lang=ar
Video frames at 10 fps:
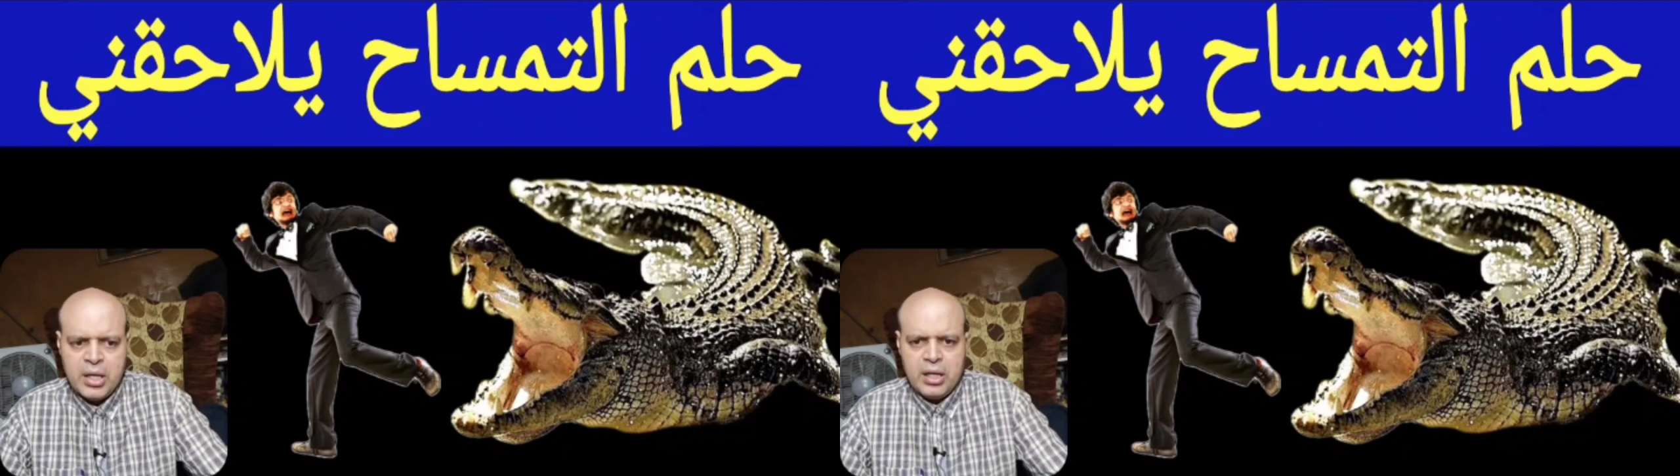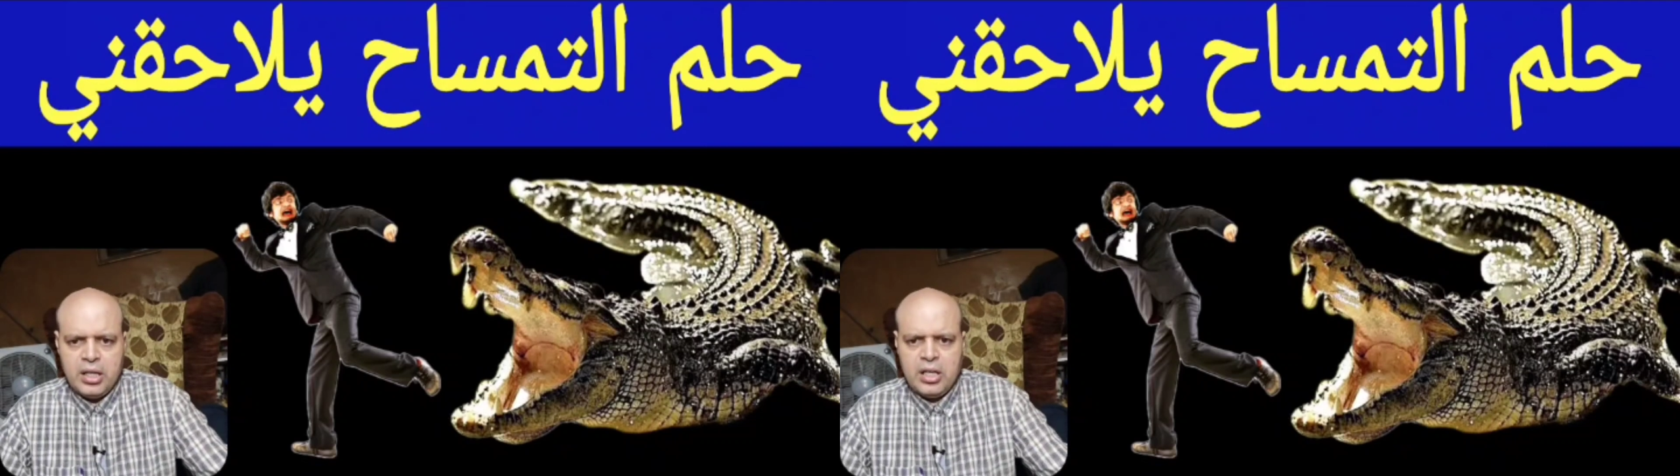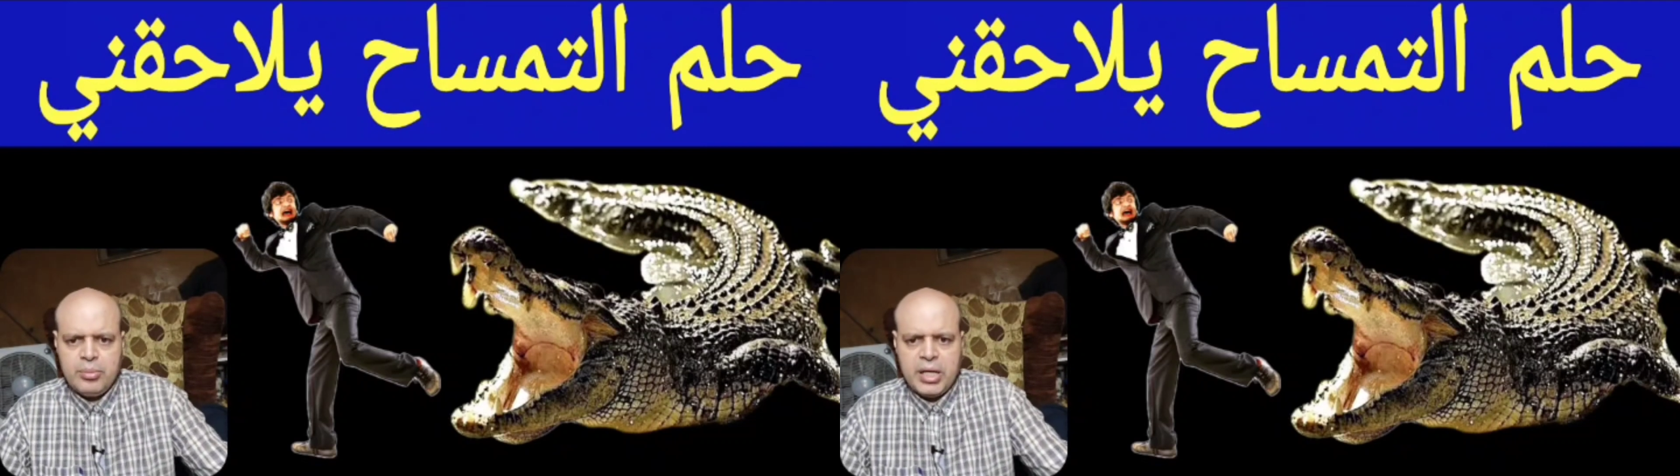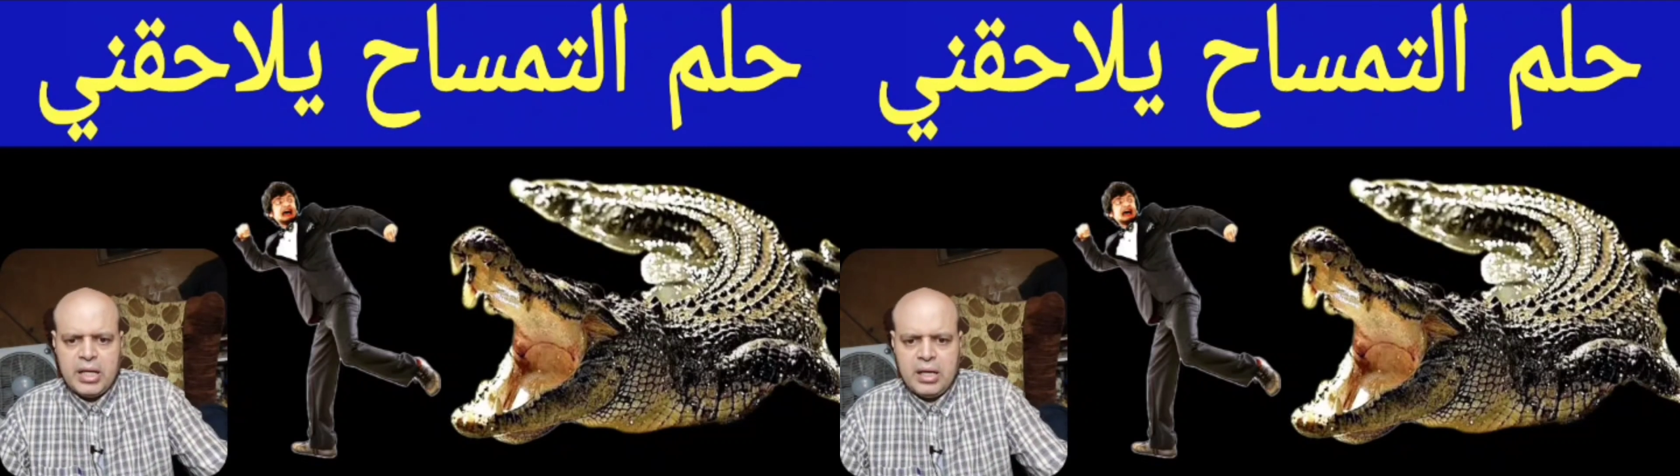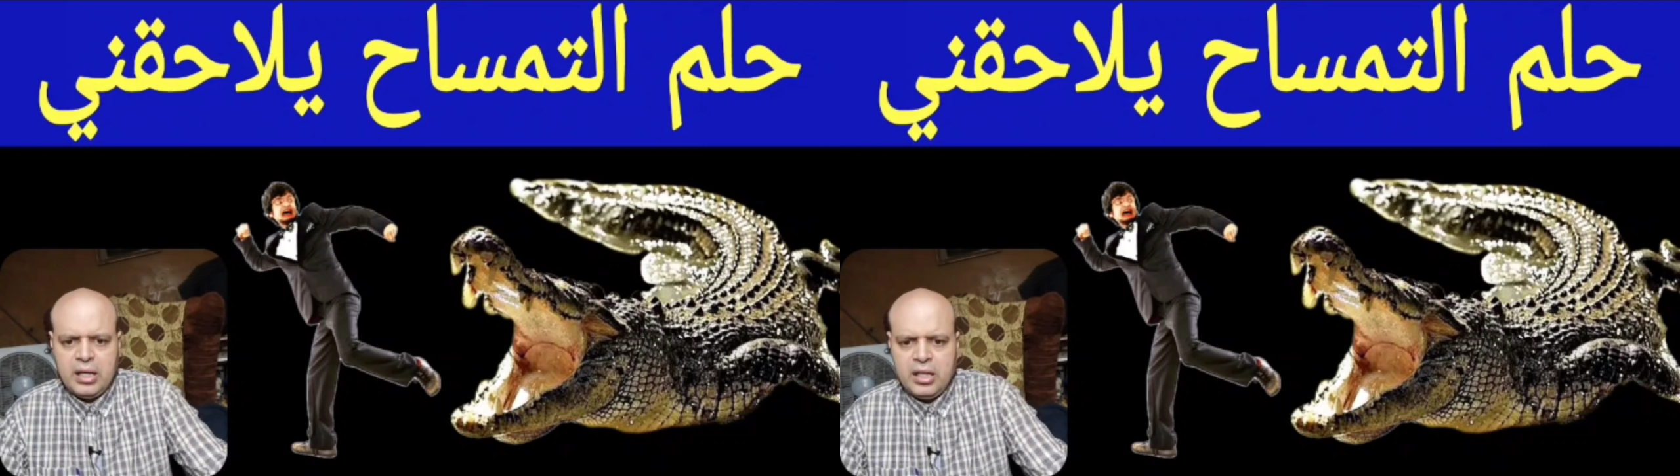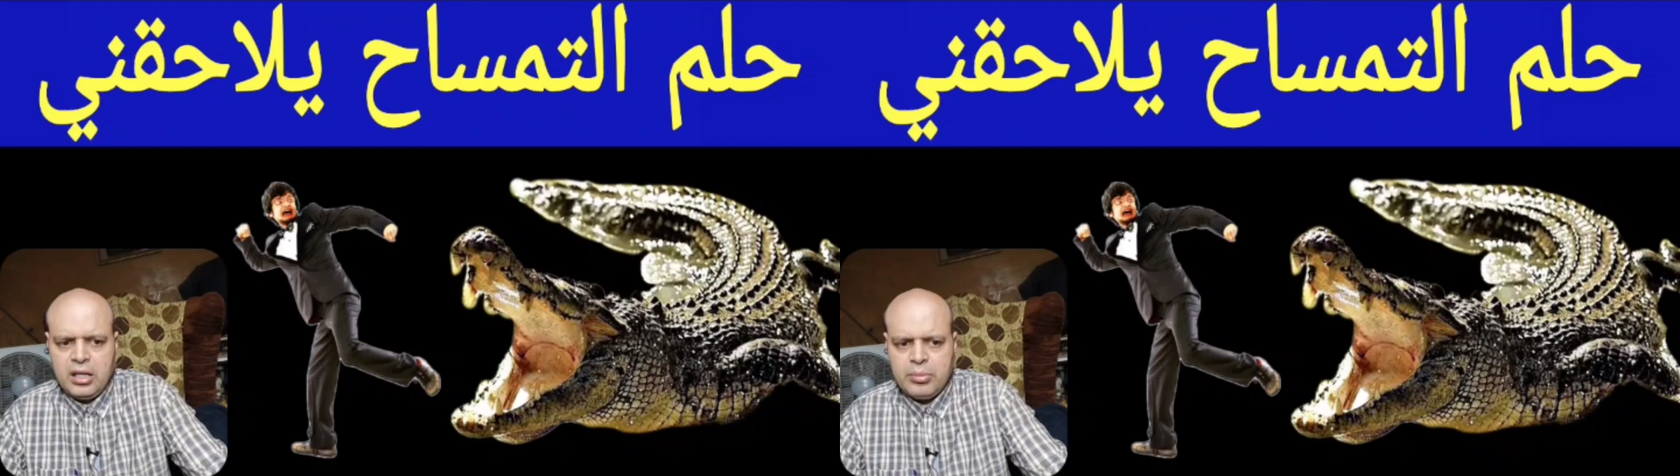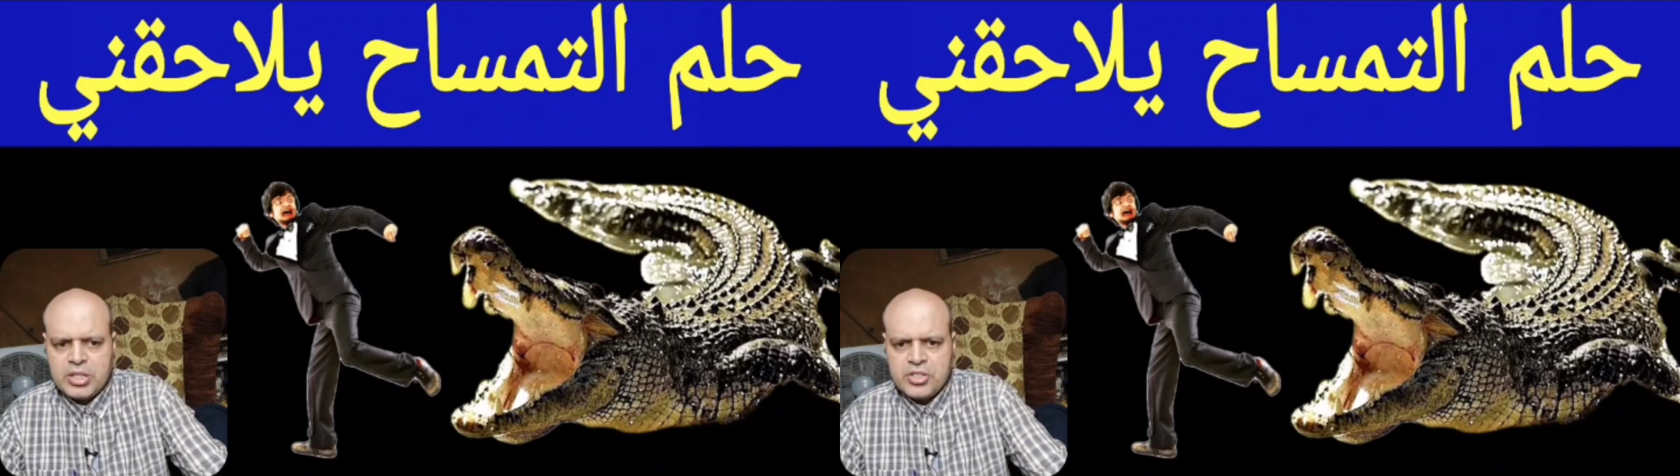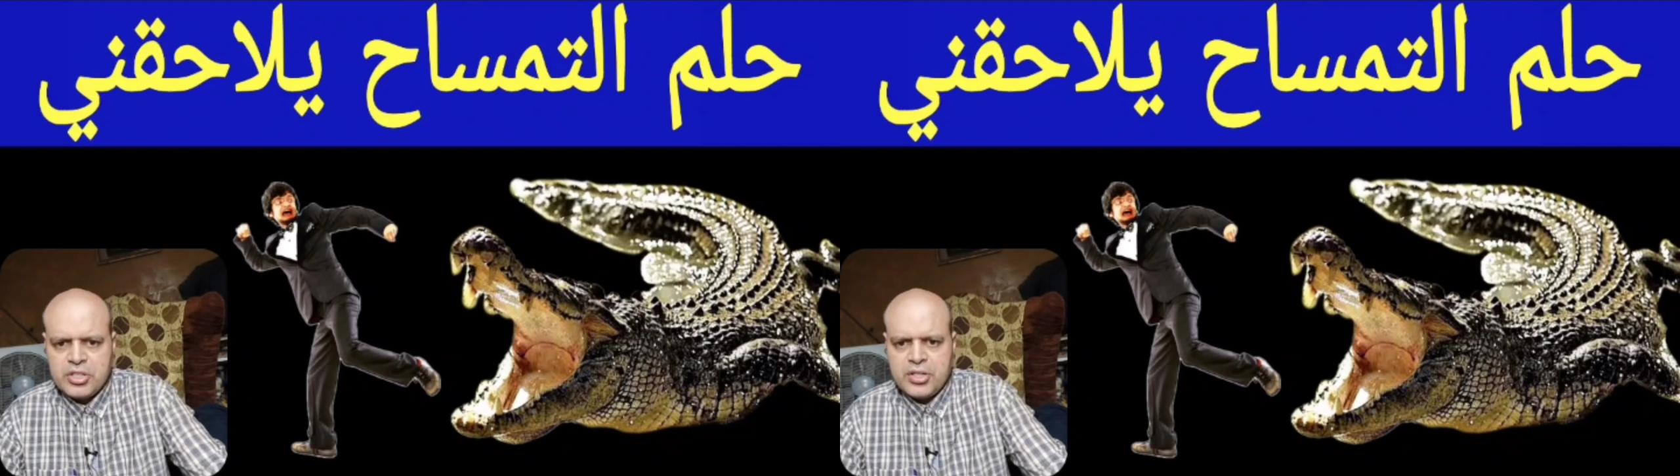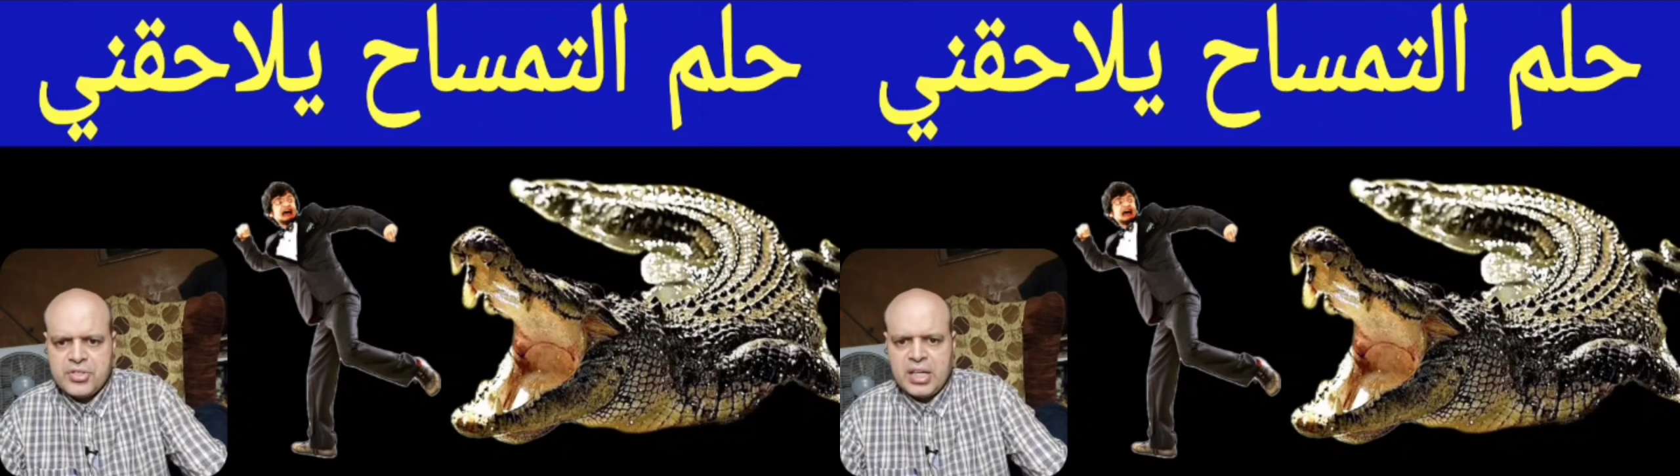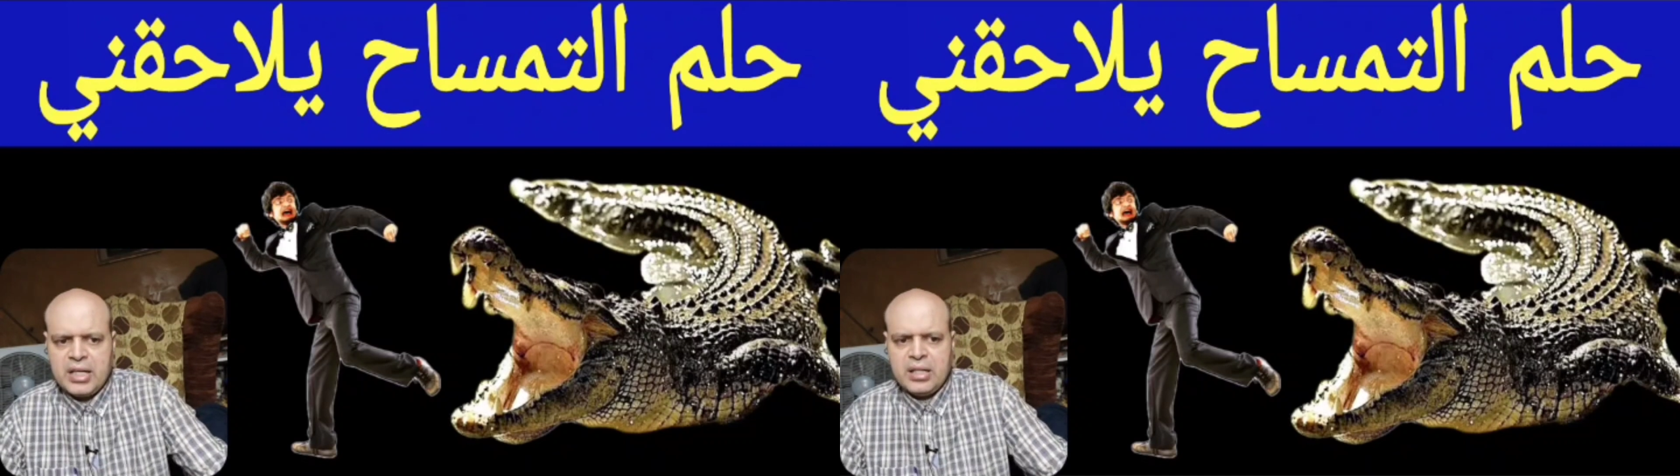حلم حلم الشخص ان